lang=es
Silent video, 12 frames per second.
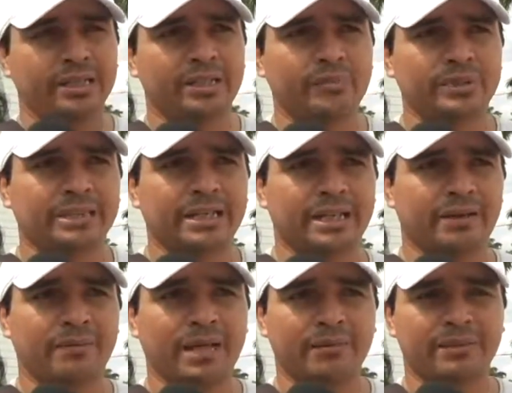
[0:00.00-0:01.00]
después
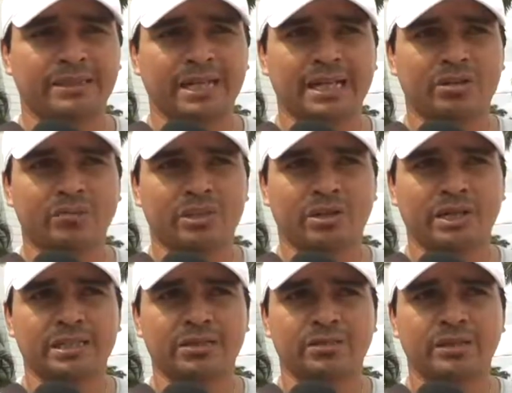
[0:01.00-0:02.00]
de pues, avisar al comité
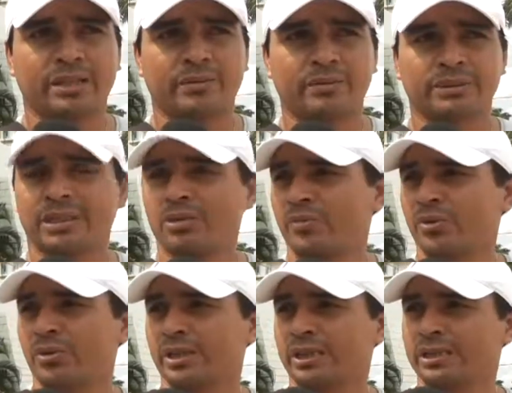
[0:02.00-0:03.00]
organizador de que vamos a llegar un
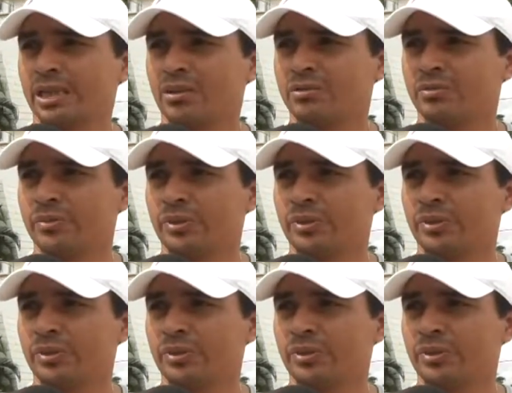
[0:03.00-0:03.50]
poco retrasados ¿no?